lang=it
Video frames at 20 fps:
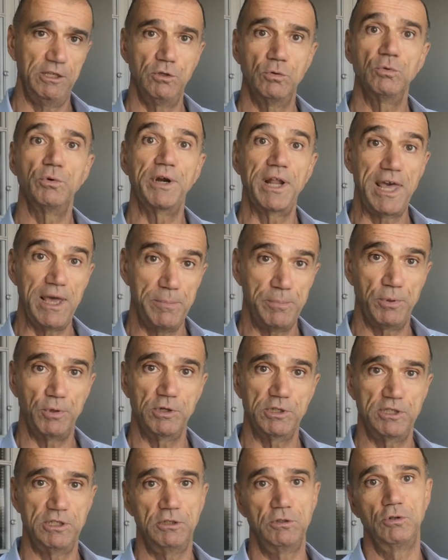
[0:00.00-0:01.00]
in un
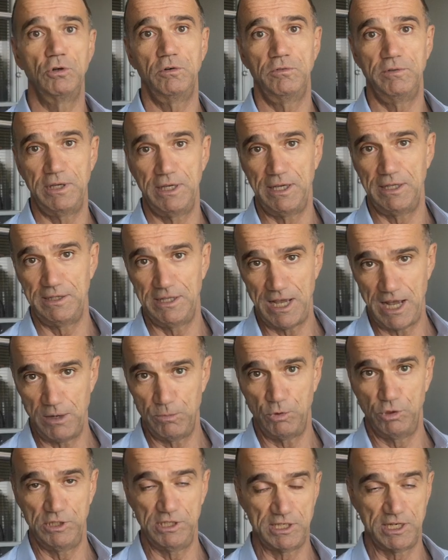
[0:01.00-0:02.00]
report dove
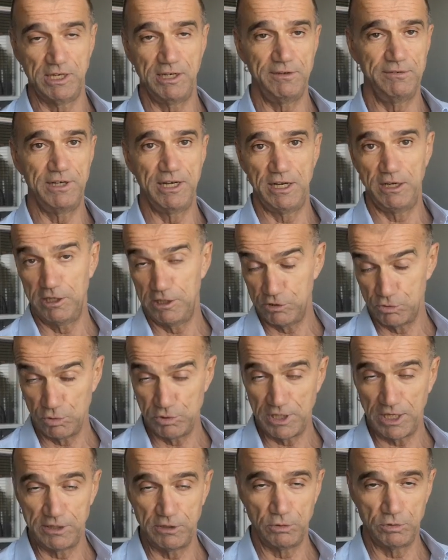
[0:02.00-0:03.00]
andiamo a descrivere i
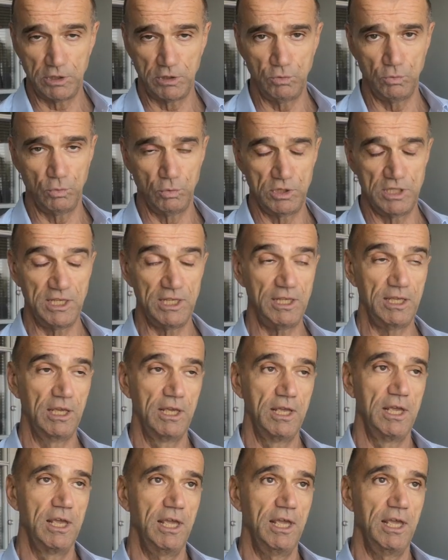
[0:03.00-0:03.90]
risultati ottenuti